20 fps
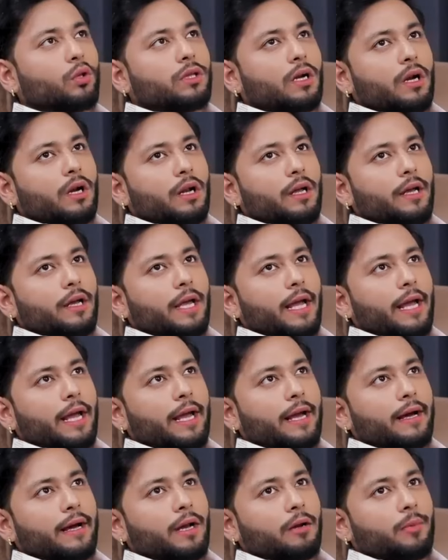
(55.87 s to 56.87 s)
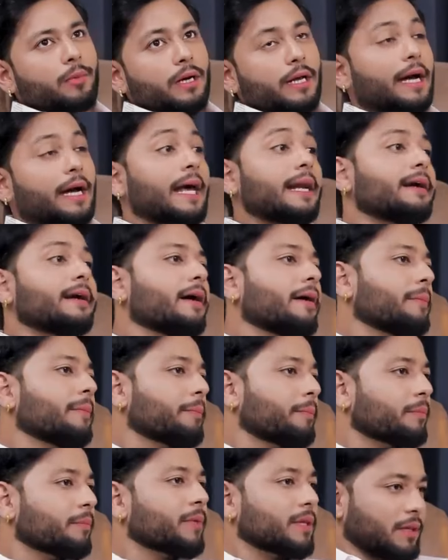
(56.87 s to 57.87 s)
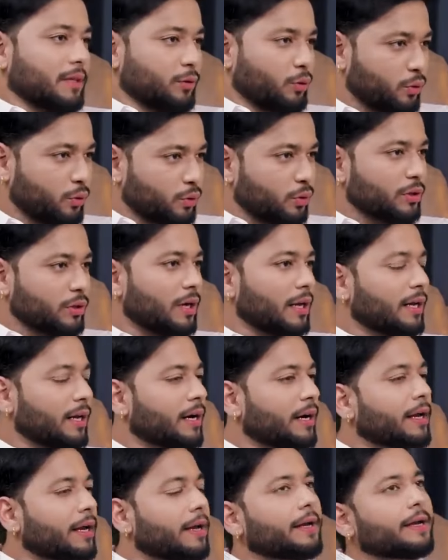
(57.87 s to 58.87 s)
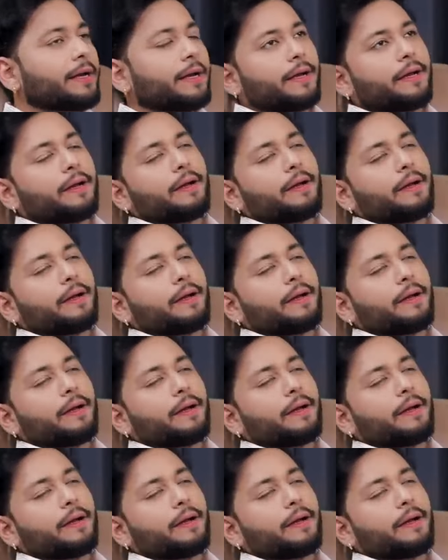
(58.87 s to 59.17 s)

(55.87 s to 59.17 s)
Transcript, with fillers: दो दिल्ली एक अल्बर्टा कनाडा मतलब दो तो दिल्ली का यहीं के